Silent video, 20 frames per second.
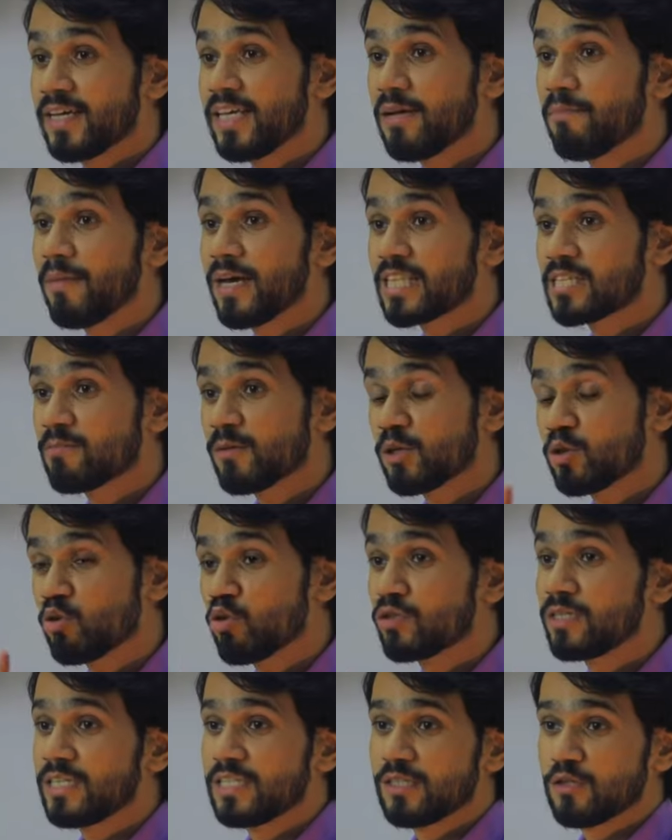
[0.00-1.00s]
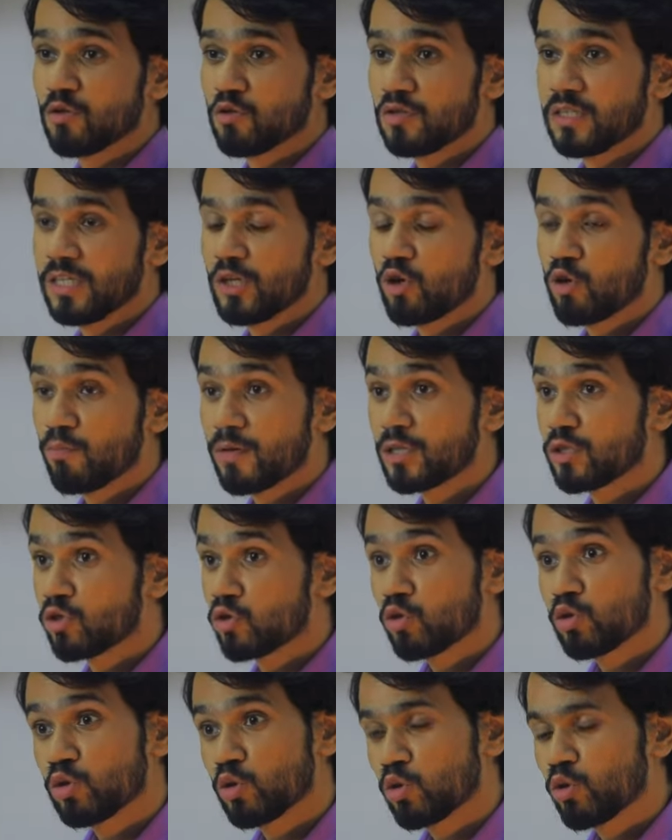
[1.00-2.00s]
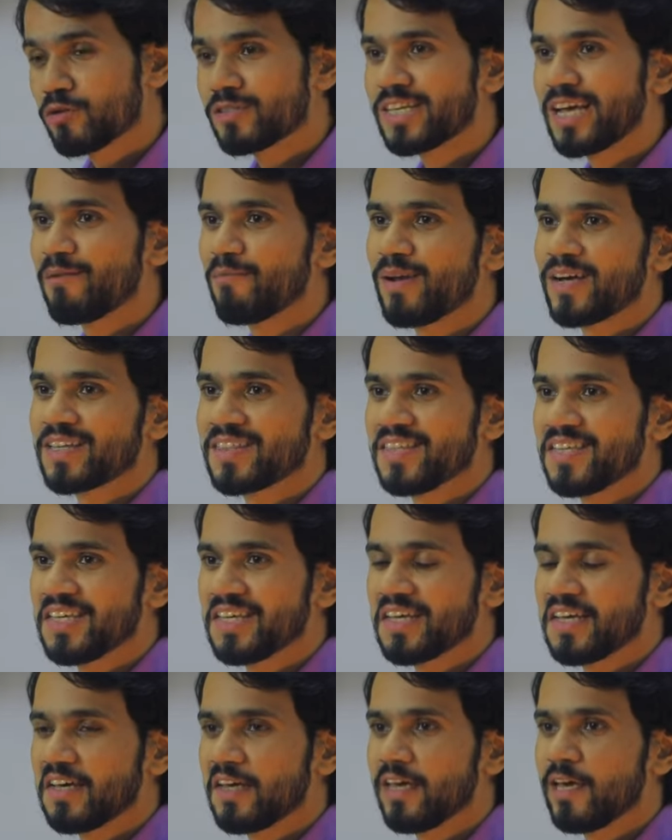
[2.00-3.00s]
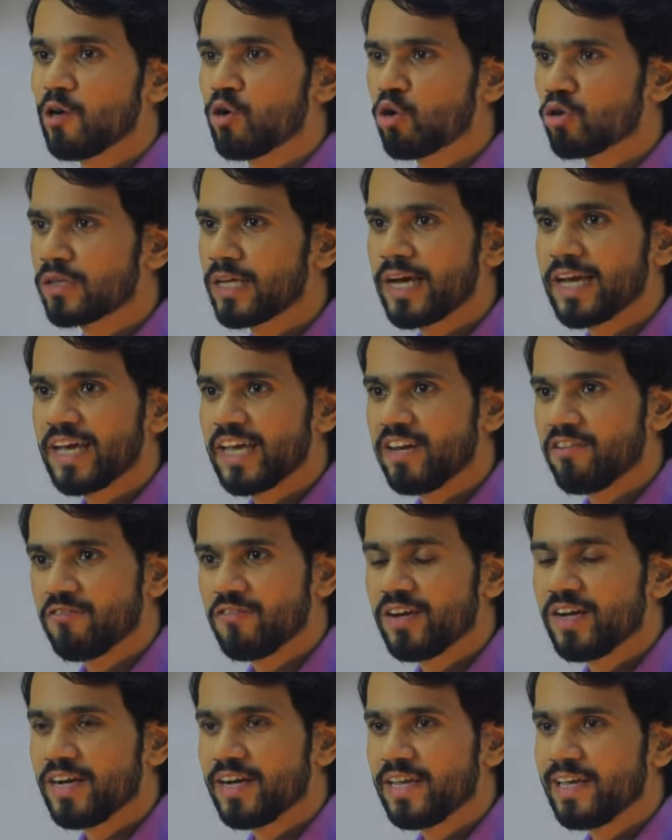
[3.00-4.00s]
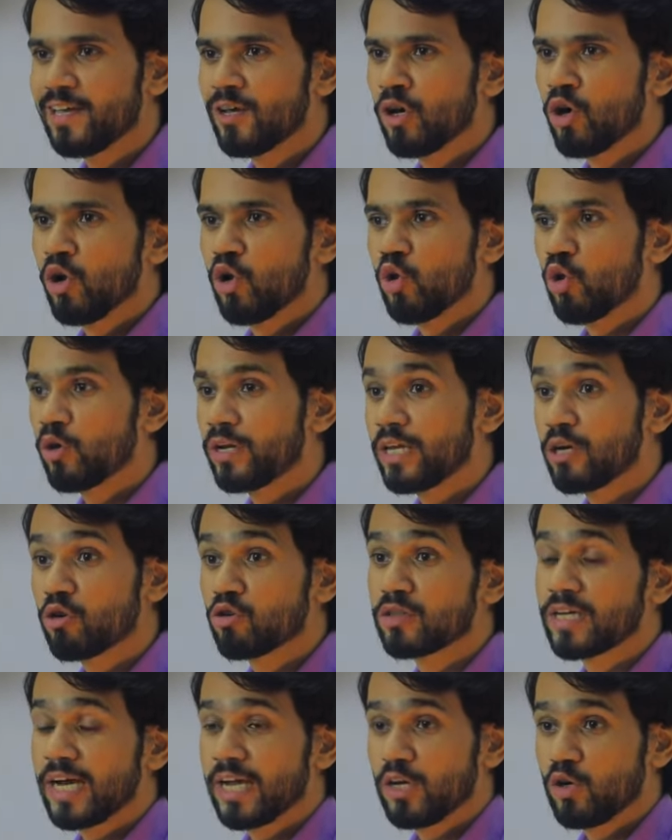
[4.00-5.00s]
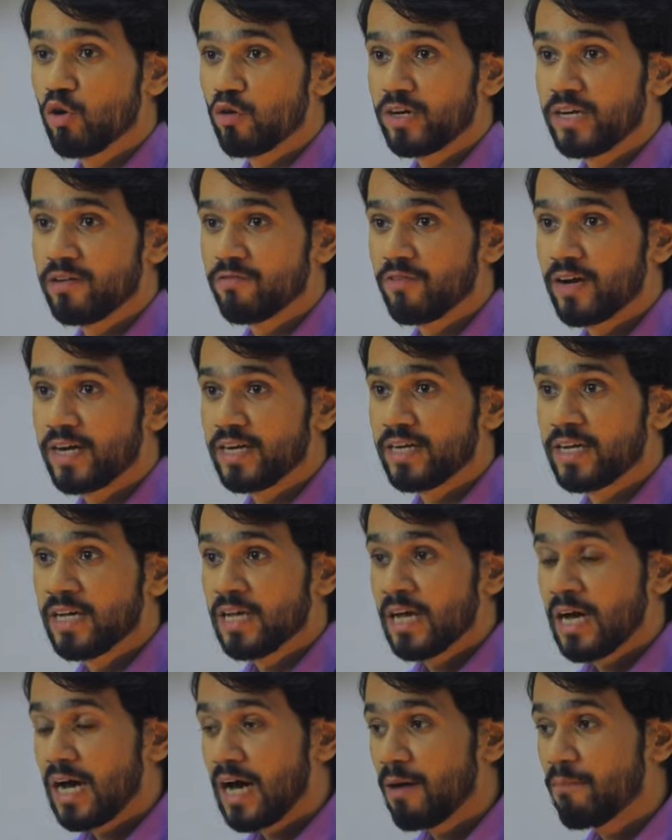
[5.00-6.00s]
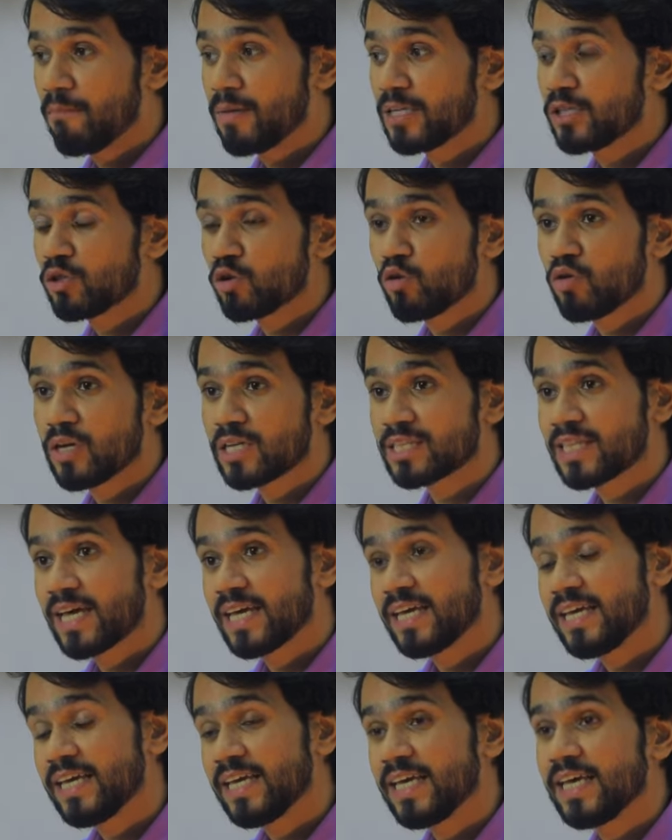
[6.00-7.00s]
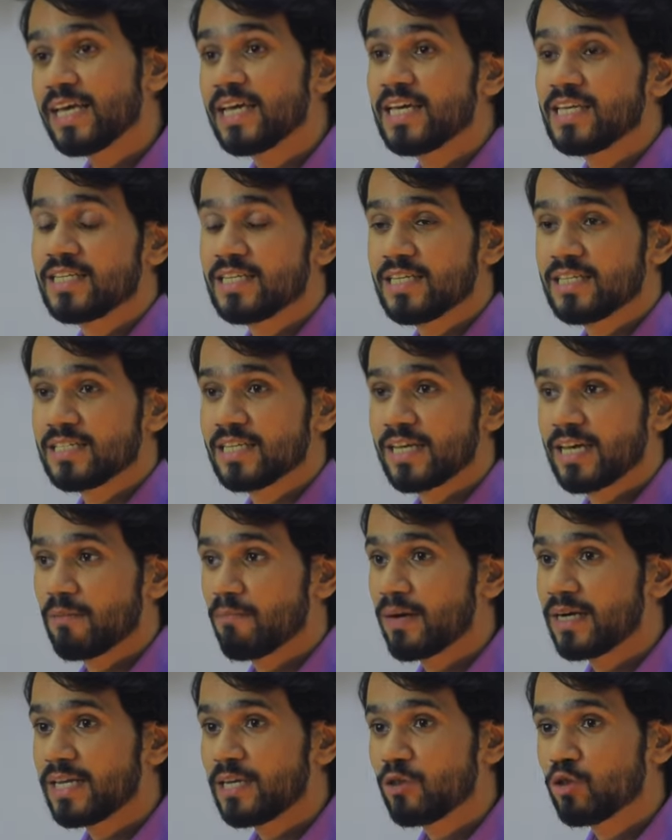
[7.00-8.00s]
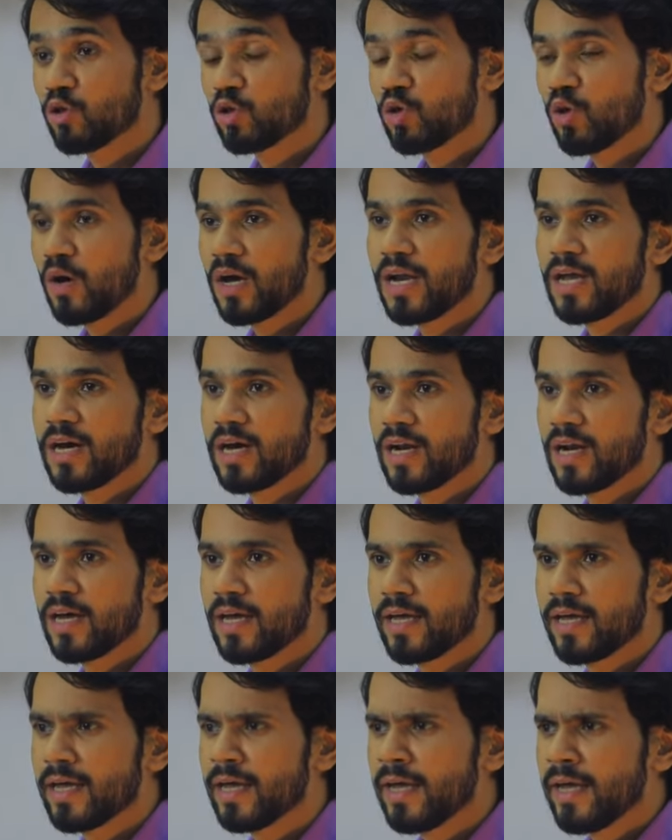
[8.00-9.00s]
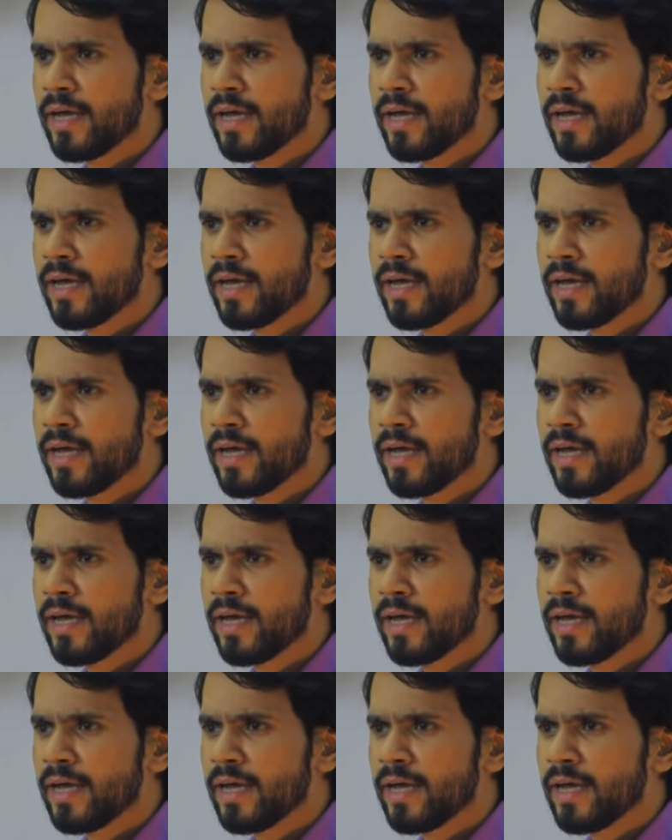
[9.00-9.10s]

देखिए मैथ्स में दो चीज़ें होती हैं और बच्चों को दोनों सेम लगती हैं एक होता है इन्फिनिटी और एक होता है नॉट डिफाइंड अब बच्चों को लगता है कि एक ही चीज़ें हैं बट ये दोनों अलग अलग हैं